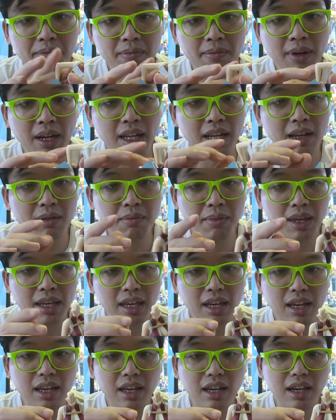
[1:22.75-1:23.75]
ไม่ได้มี
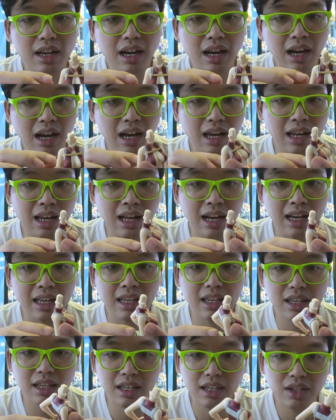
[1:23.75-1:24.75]
ไฮไล
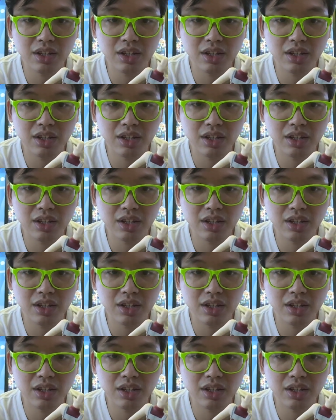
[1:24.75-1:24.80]
ท์